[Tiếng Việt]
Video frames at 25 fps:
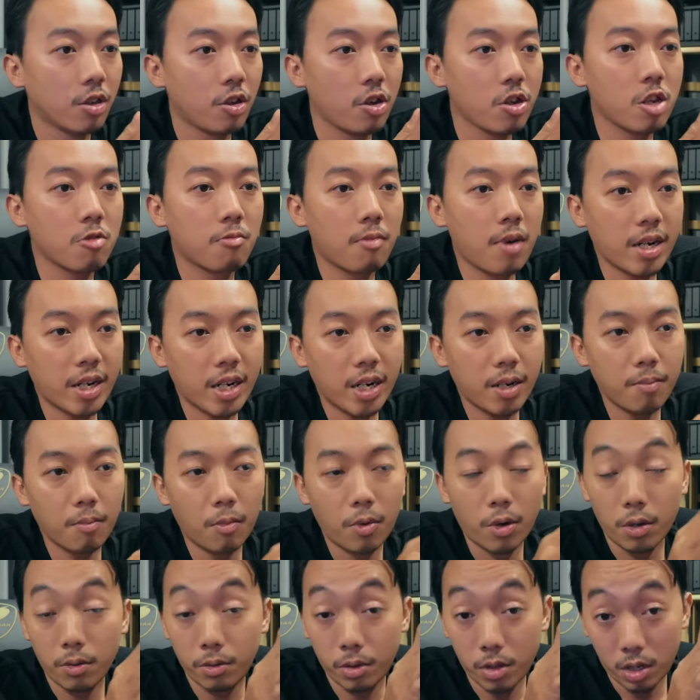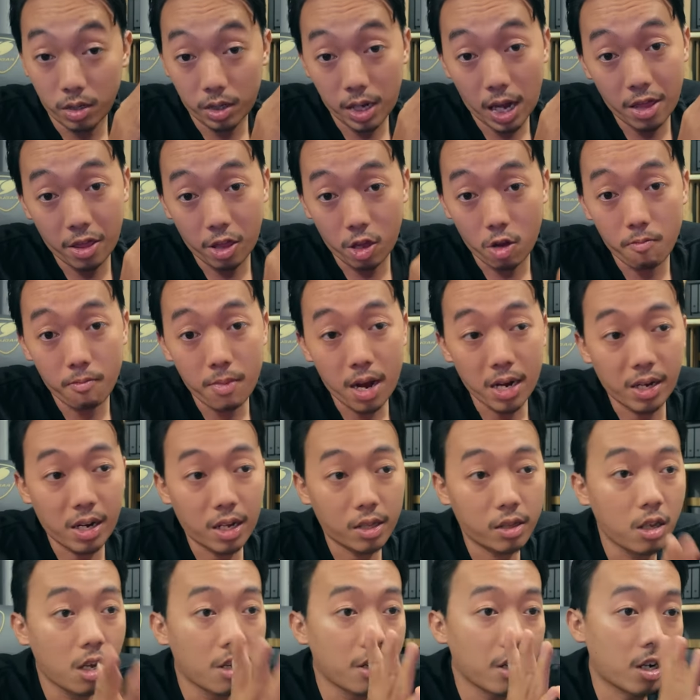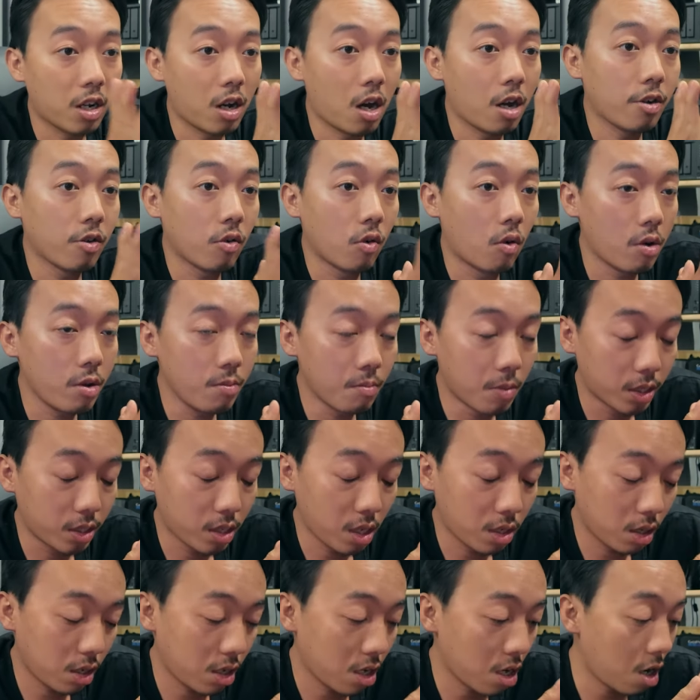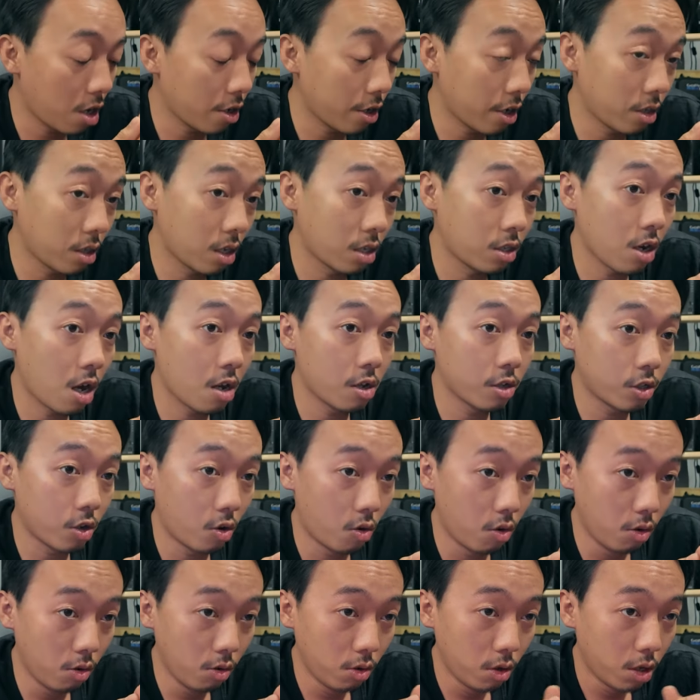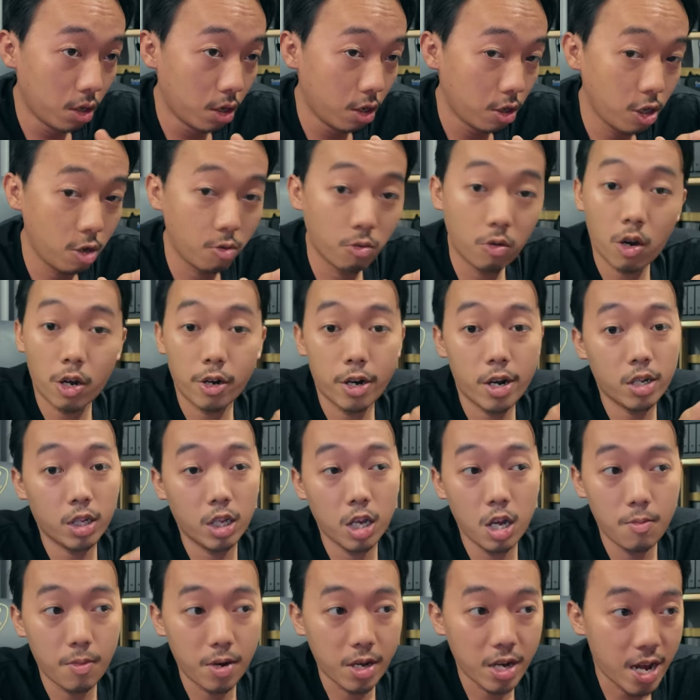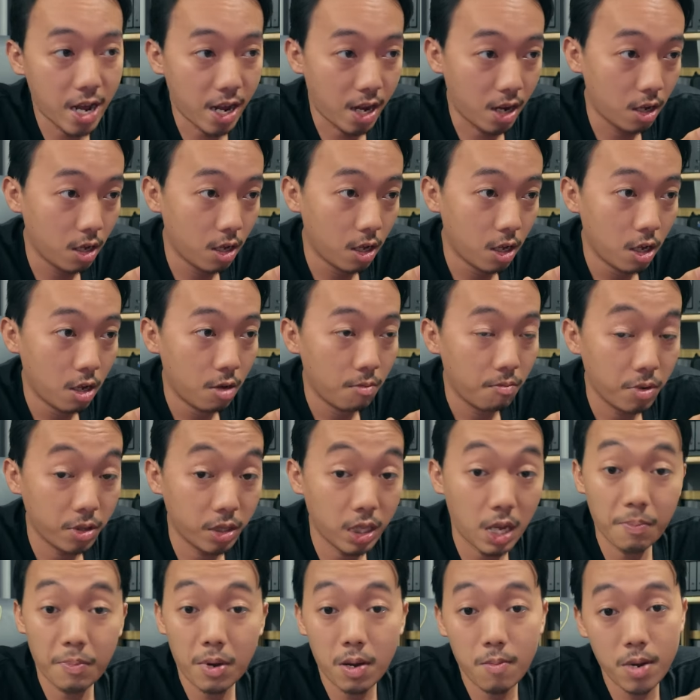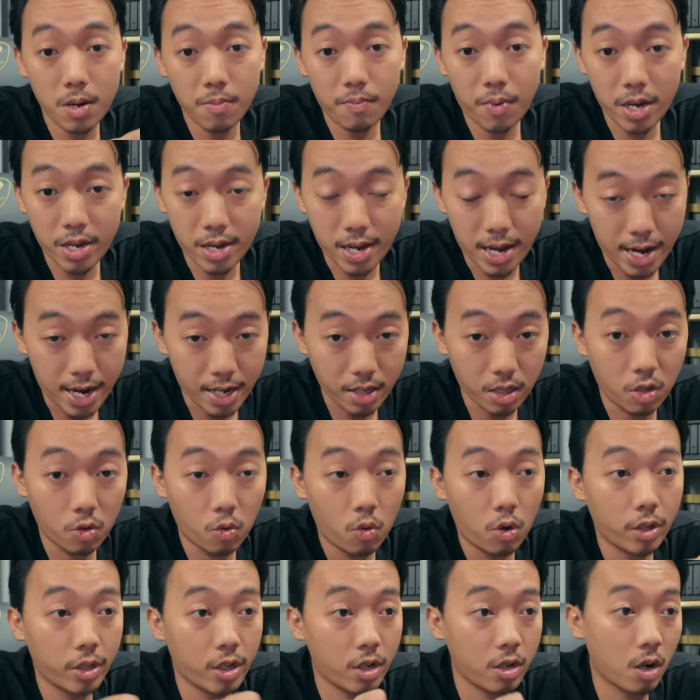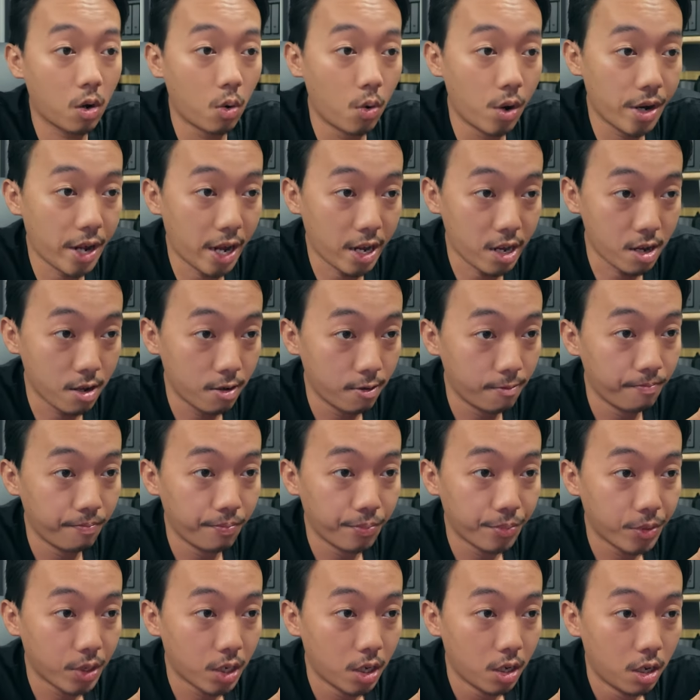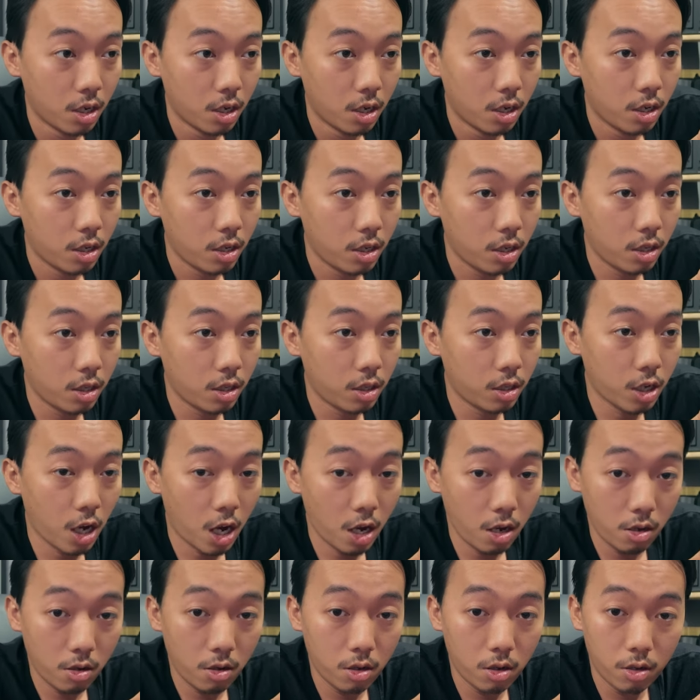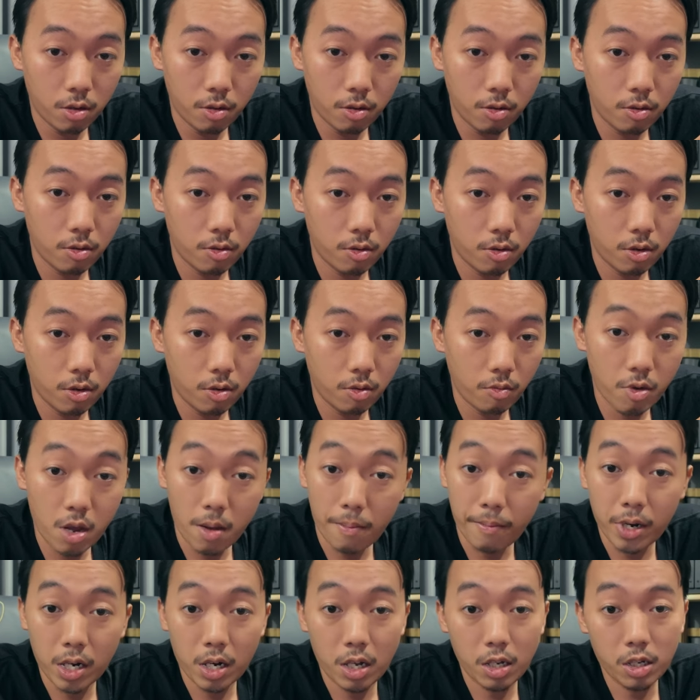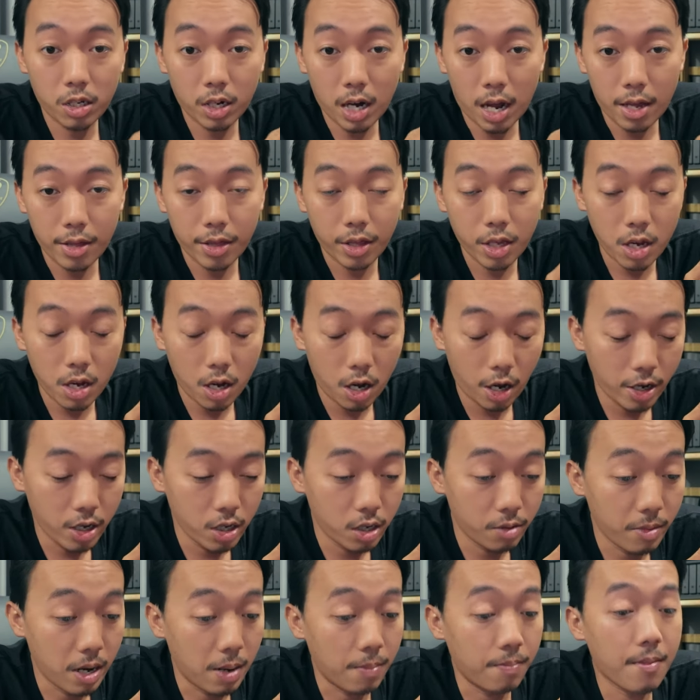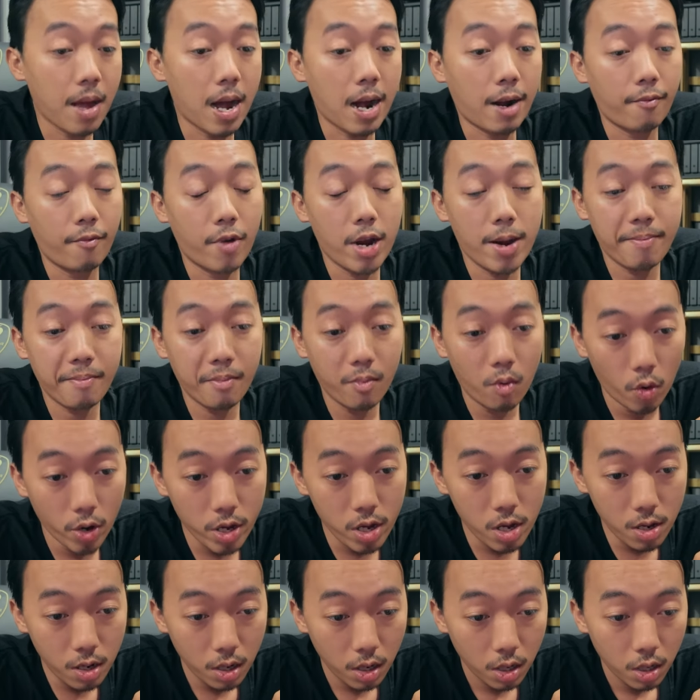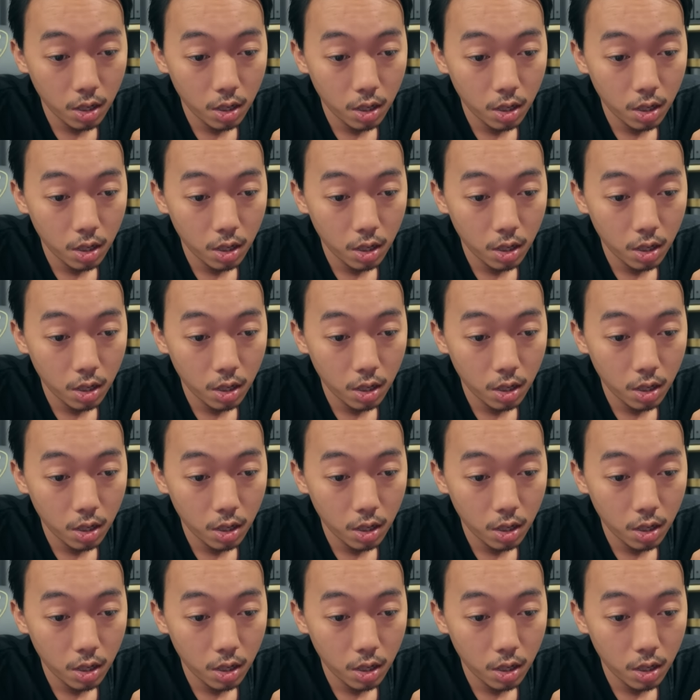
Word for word: nhưng mà tại sao thì nhưng mà đã tuyên này nó rồi bởi sân này nó nó từ chọn châu nhưng gọi đang thư mày đây còn tại bên mình bành hái dù không phải được luôn này chẳng việc mình đi chọn tí hơi xem đẹp Dark Web mũi